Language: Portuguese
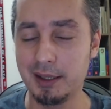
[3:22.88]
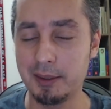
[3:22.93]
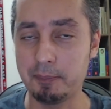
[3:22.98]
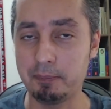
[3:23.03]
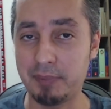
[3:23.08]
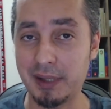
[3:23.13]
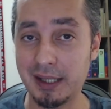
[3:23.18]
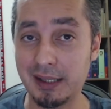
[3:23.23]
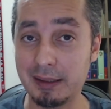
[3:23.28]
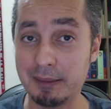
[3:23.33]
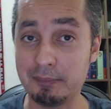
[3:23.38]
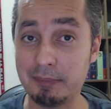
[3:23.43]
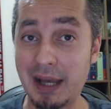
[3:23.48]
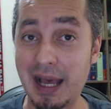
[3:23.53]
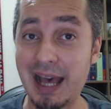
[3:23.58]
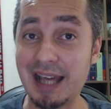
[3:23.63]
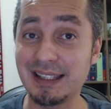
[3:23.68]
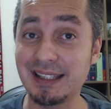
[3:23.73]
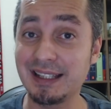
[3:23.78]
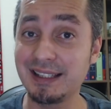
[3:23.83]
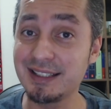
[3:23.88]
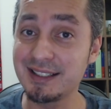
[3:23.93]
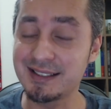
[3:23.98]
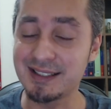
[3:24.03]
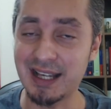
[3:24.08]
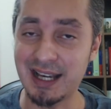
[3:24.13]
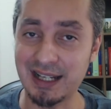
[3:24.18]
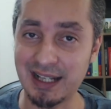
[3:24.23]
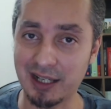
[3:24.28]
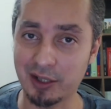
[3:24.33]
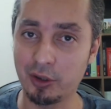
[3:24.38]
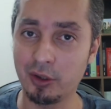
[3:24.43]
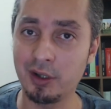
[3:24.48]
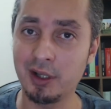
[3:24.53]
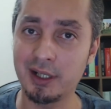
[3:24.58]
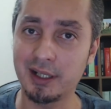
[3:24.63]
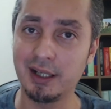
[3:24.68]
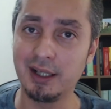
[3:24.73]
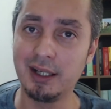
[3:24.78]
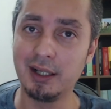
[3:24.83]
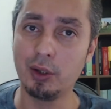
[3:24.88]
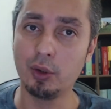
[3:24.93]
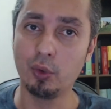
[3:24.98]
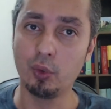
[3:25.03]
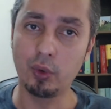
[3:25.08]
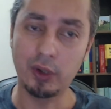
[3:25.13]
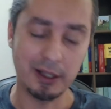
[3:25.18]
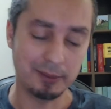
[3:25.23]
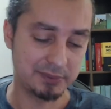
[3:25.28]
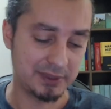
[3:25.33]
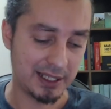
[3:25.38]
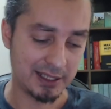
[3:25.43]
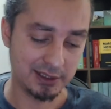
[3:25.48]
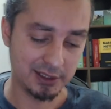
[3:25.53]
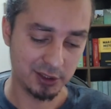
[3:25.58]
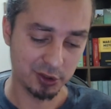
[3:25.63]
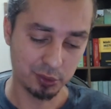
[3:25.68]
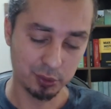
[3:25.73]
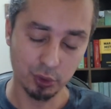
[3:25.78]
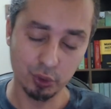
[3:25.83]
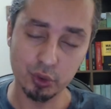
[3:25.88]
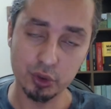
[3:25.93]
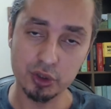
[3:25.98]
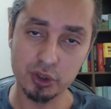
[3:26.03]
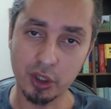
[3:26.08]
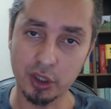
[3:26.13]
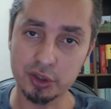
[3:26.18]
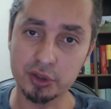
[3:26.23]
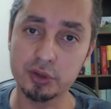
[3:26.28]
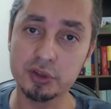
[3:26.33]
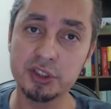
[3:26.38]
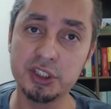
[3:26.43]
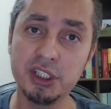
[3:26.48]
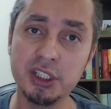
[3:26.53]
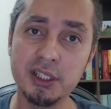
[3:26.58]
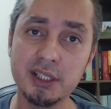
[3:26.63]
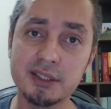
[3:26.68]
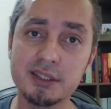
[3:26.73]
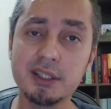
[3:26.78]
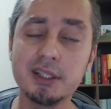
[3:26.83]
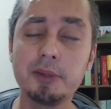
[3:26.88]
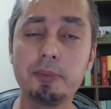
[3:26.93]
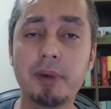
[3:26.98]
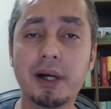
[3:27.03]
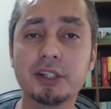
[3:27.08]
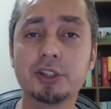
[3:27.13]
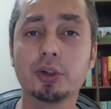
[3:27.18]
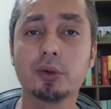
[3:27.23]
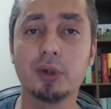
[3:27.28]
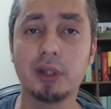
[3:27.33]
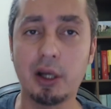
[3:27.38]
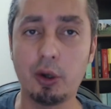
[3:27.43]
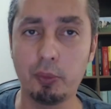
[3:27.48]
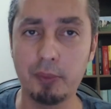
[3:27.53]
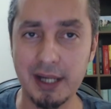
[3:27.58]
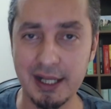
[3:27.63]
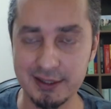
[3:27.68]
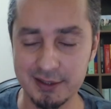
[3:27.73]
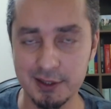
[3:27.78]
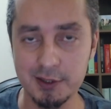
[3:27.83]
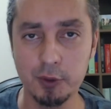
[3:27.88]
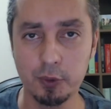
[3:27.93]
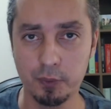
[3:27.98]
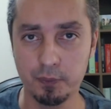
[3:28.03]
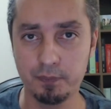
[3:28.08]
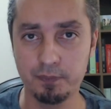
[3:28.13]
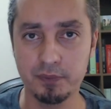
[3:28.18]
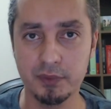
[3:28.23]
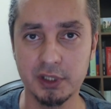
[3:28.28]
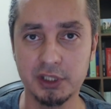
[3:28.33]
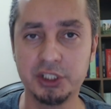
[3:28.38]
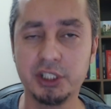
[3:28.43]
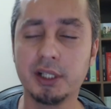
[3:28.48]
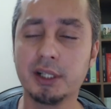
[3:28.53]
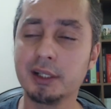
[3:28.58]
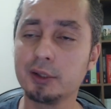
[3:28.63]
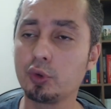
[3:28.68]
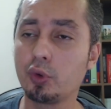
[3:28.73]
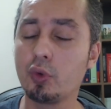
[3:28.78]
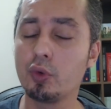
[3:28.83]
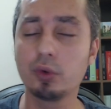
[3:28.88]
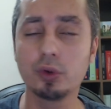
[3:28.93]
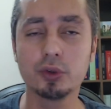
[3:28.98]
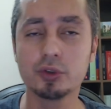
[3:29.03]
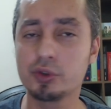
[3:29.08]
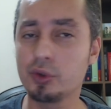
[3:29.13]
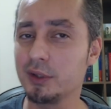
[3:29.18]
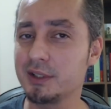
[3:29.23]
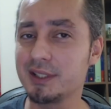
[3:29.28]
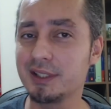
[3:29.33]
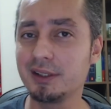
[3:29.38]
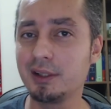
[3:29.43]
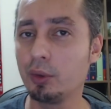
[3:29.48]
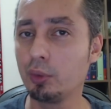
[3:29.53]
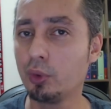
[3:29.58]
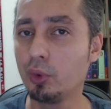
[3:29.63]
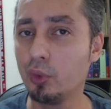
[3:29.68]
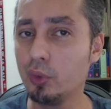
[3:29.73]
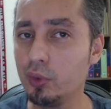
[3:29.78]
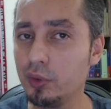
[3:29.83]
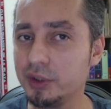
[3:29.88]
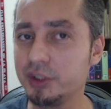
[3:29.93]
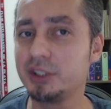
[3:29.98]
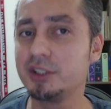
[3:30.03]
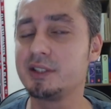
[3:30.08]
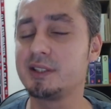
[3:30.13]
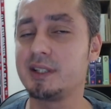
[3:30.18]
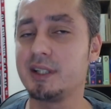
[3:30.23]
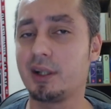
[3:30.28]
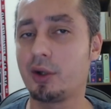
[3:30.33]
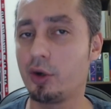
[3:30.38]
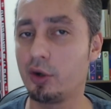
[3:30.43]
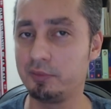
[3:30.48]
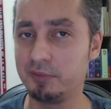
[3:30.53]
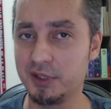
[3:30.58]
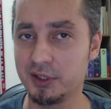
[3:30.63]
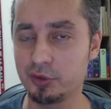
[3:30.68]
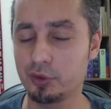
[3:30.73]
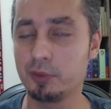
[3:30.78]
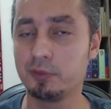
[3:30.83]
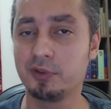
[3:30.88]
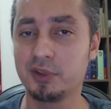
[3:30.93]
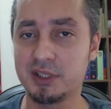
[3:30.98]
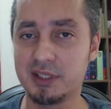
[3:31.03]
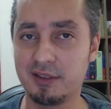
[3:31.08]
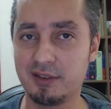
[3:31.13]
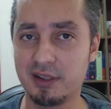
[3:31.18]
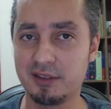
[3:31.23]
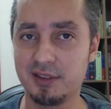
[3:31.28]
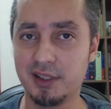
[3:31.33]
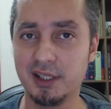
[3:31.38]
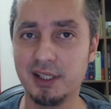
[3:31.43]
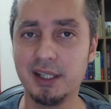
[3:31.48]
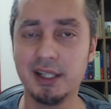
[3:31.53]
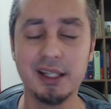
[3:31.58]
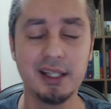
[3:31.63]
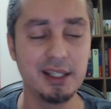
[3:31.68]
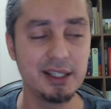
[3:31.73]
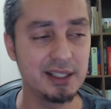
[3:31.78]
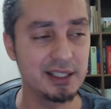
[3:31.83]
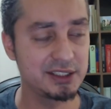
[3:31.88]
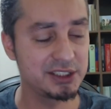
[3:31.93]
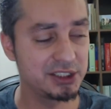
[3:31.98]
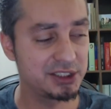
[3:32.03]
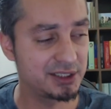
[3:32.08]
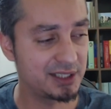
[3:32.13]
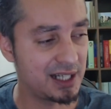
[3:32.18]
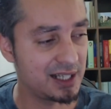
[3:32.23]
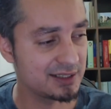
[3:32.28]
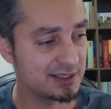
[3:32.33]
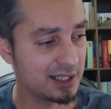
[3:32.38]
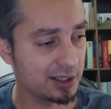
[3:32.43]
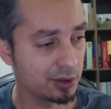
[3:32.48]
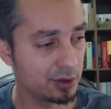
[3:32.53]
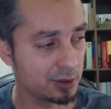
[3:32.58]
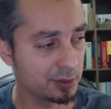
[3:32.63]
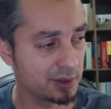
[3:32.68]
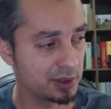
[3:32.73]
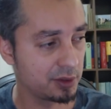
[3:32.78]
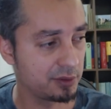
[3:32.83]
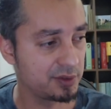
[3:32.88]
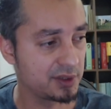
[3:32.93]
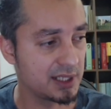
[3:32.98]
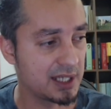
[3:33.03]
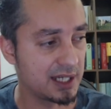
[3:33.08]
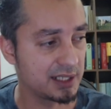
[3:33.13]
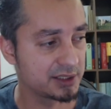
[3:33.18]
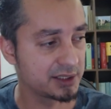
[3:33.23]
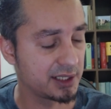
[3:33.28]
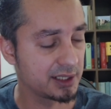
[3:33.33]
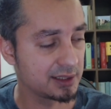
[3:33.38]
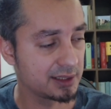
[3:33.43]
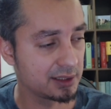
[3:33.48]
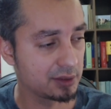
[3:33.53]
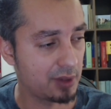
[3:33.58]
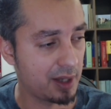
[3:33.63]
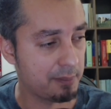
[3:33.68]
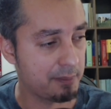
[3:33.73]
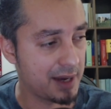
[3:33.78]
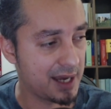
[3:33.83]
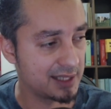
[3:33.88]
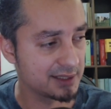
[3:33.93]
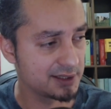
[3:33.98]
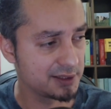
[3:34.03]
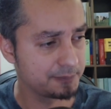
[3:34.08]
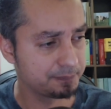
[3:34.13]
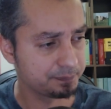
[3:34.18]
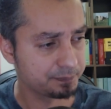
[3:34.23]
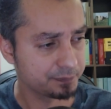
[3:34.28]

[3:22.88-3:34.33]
para analisar agora o capitalismo nos nossos dias, em particular o Brasil, tirando conclusões que estão longe de ser óbvias, como você vai ver. E a gente traz agora uma novidade que é tanto a base